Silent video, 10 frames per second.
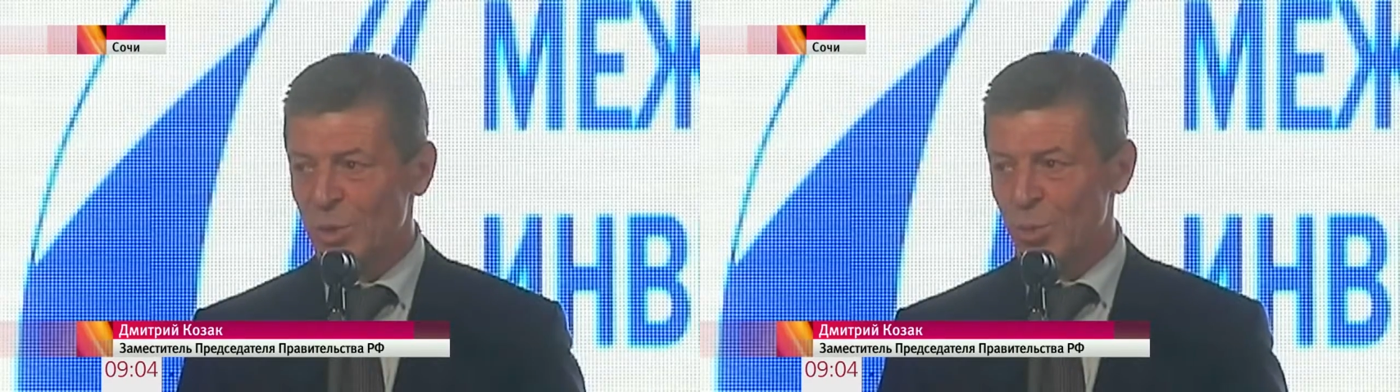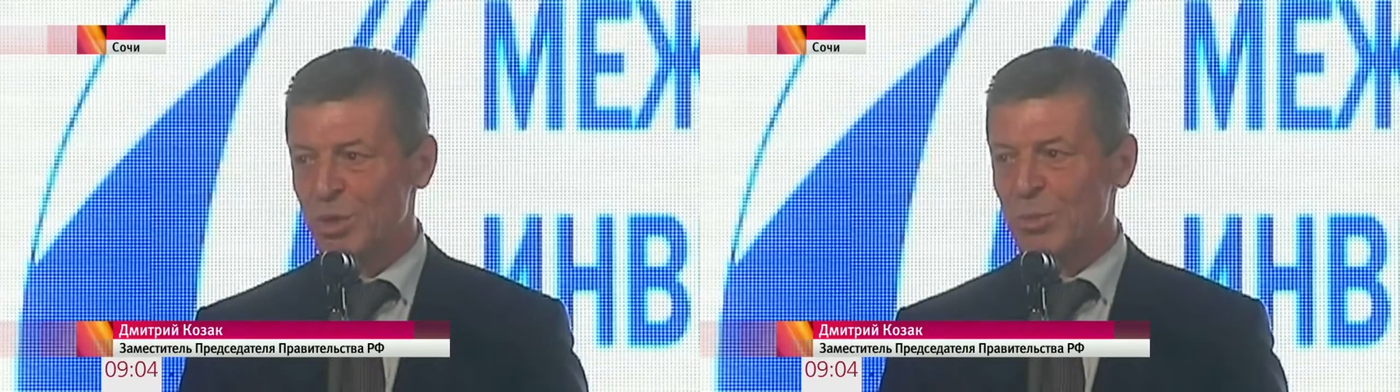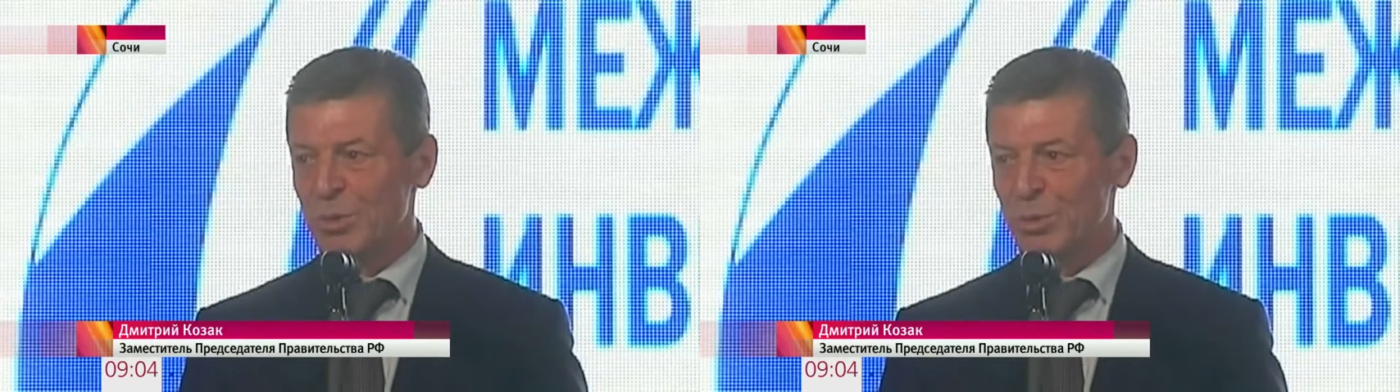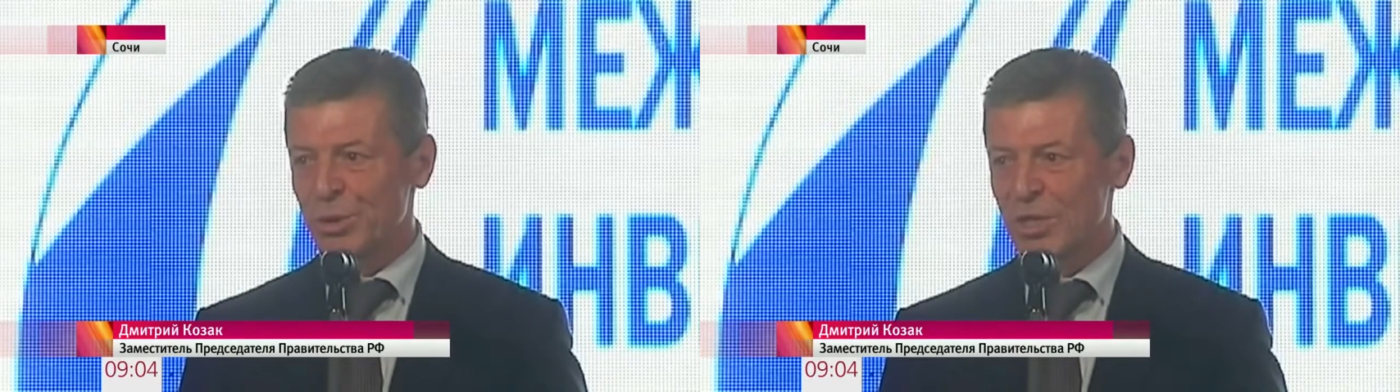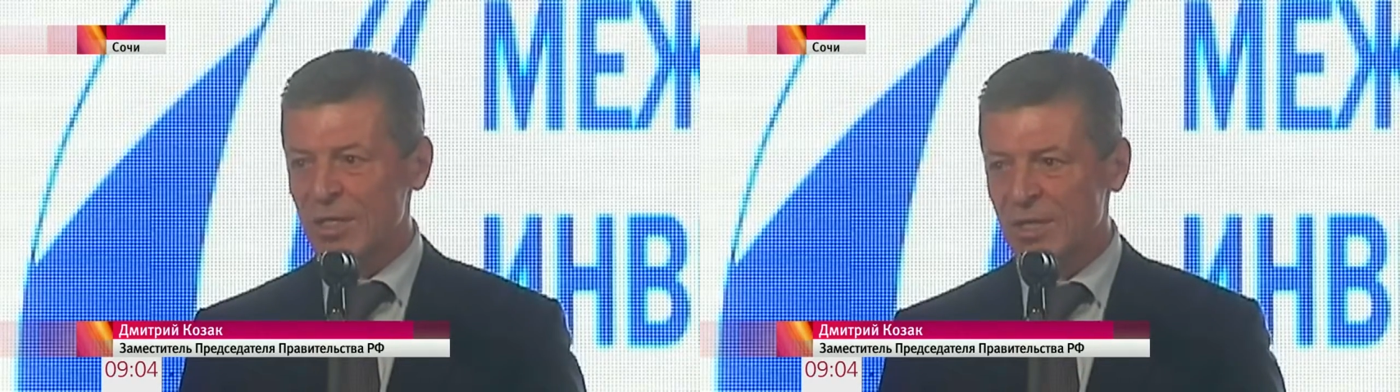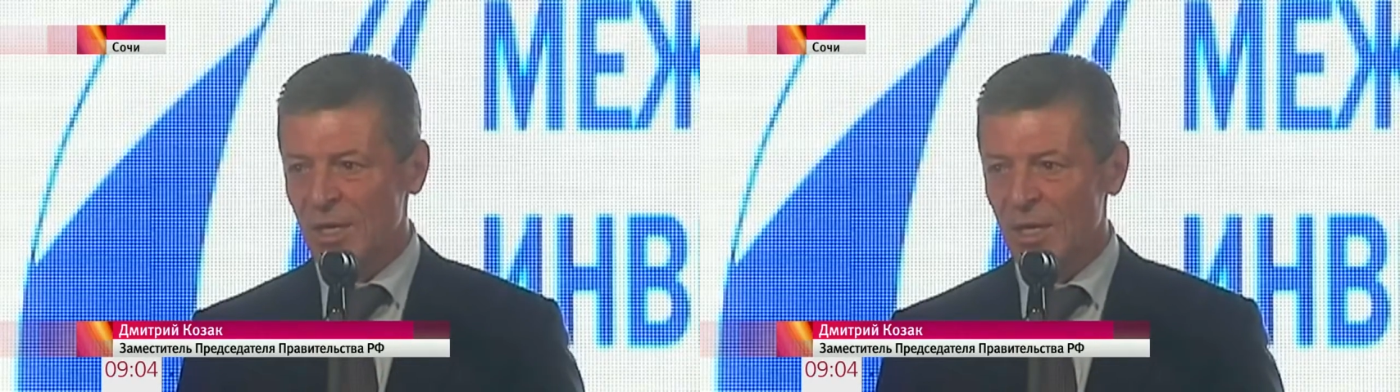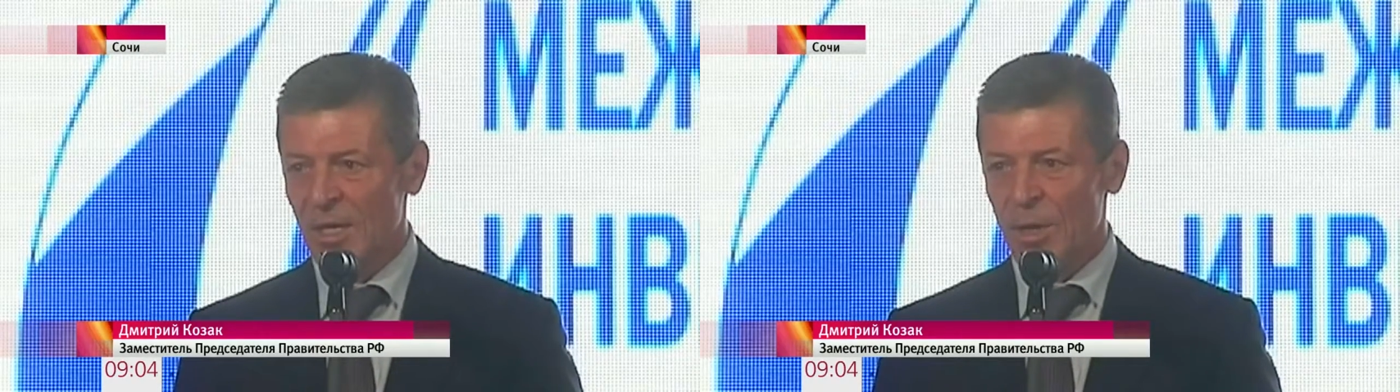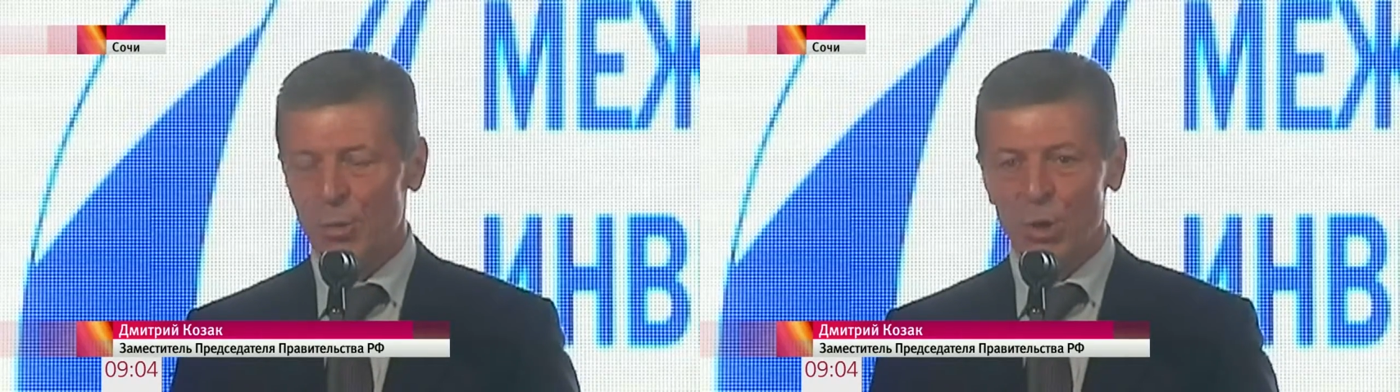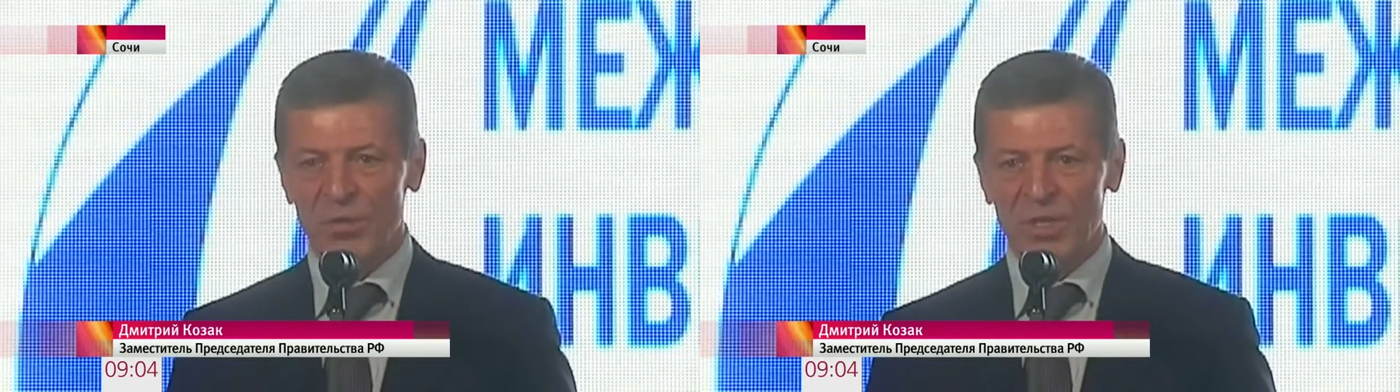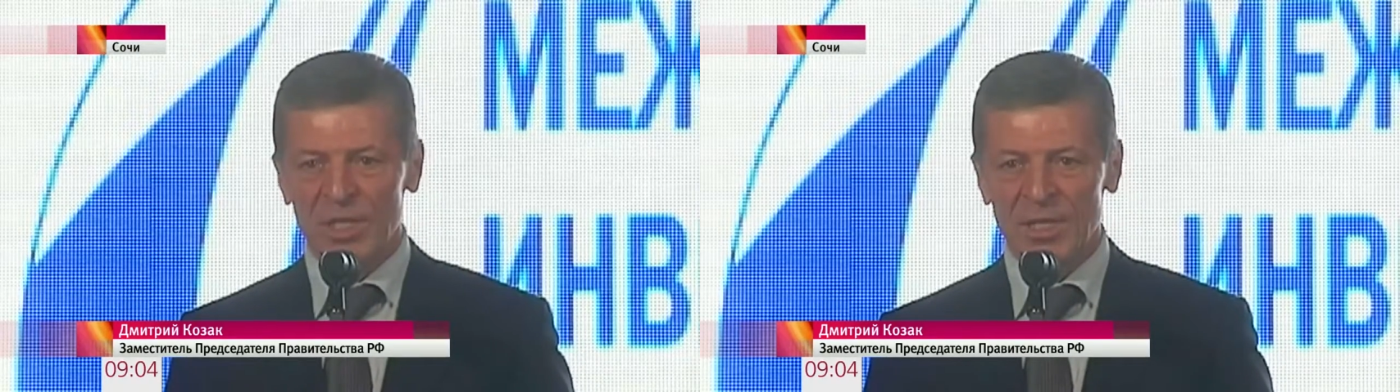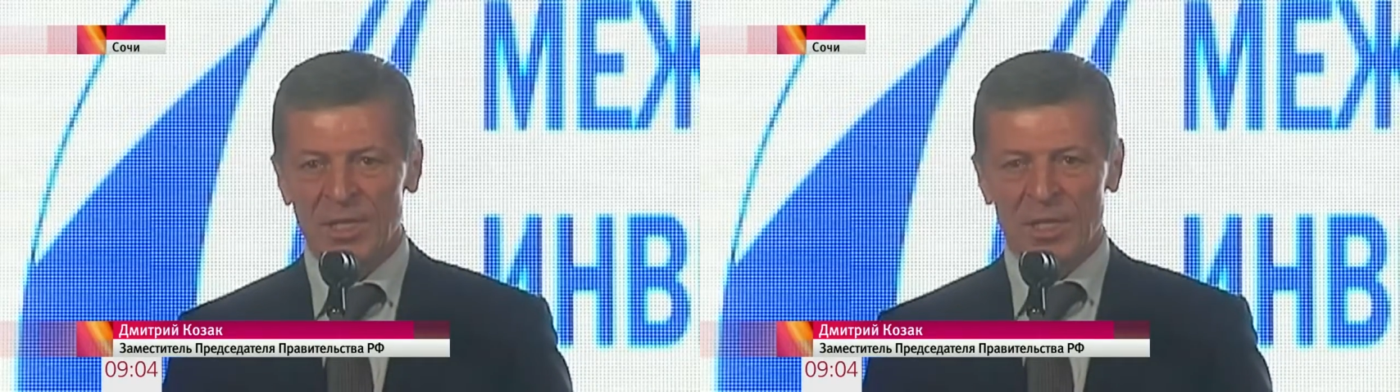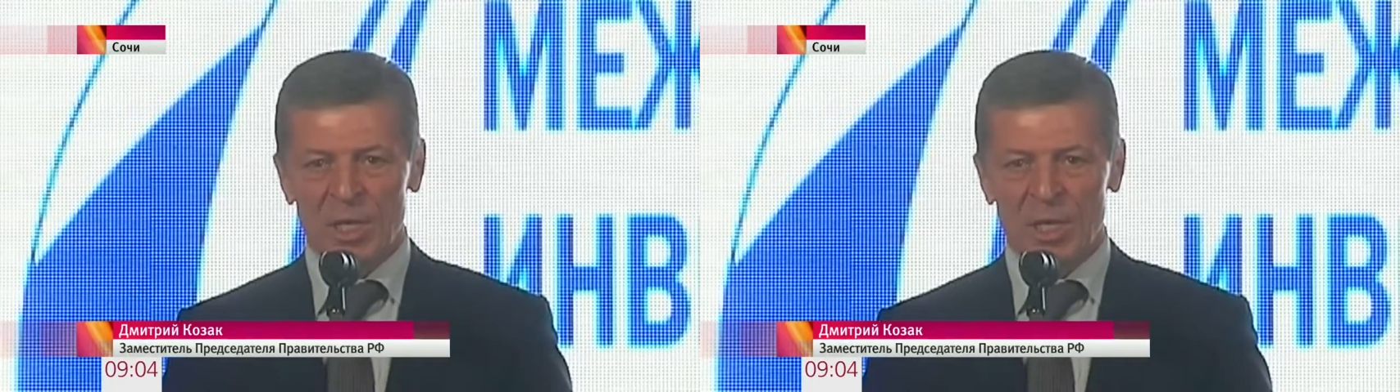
Мы будем обсуждать новые